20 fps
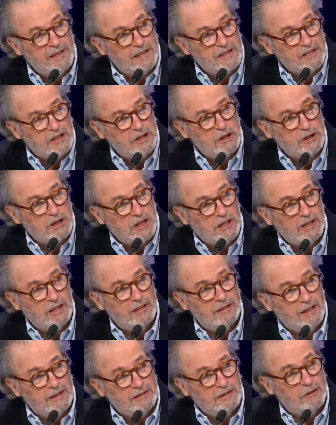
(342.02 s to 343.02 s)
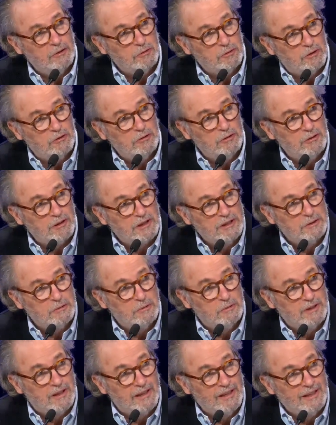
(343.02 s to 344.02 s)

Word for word: assez cher et d'attendre le résultat.